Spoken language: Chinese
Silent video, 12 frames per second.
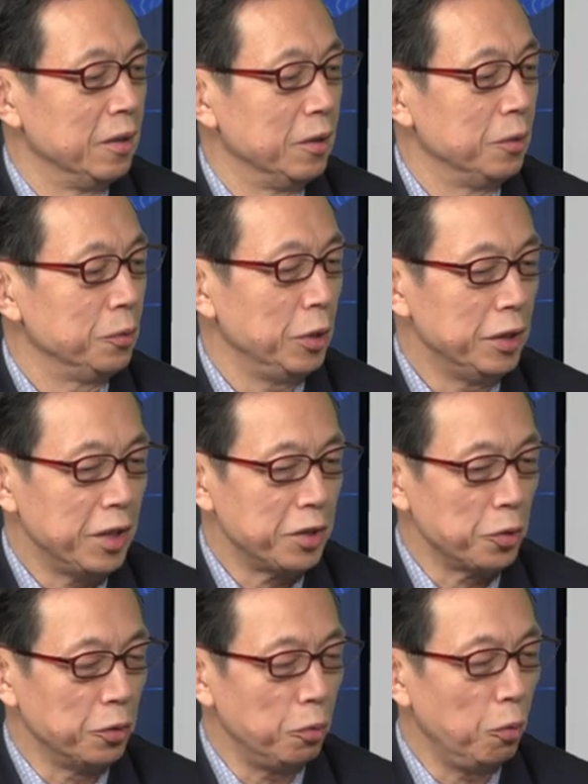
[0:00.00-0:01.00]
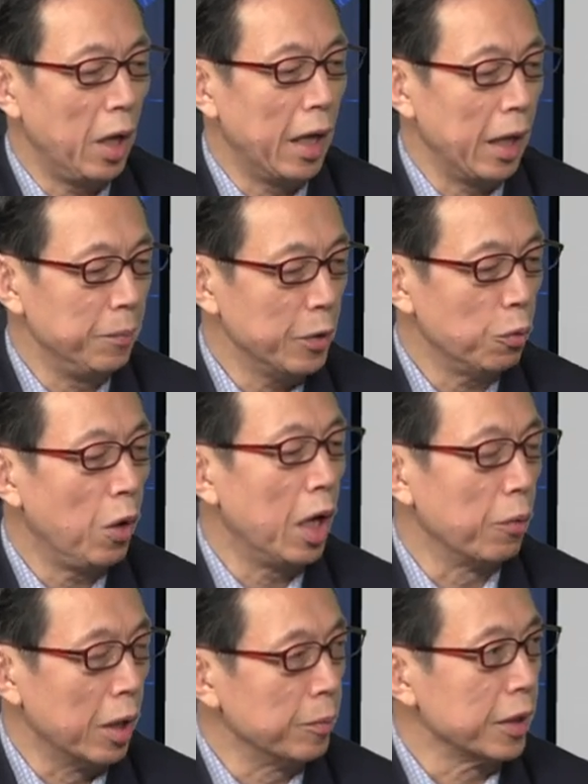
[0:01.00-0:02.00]
所以这时候画还没
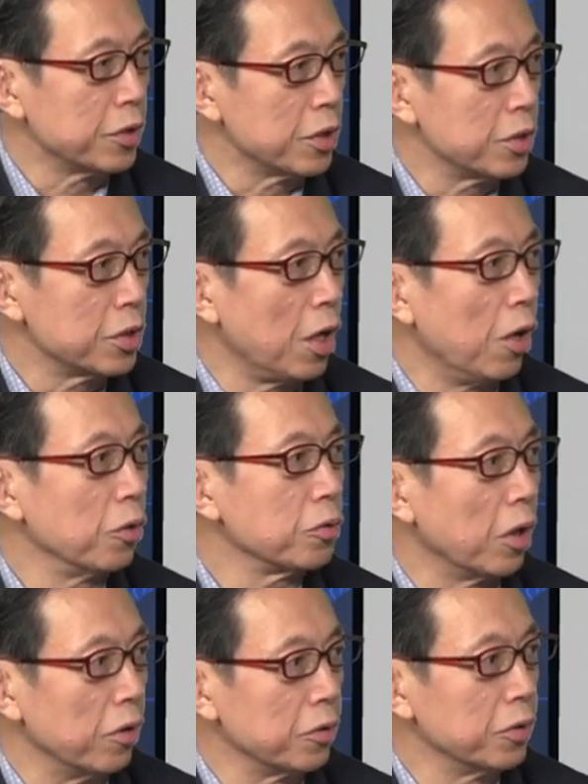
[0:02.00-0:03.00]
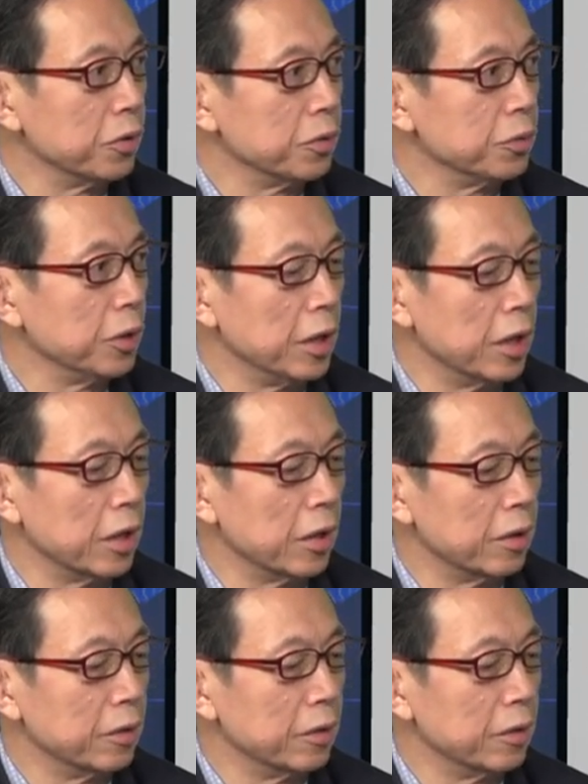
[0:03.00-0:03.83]
画完嘛，是草稿，所以呢。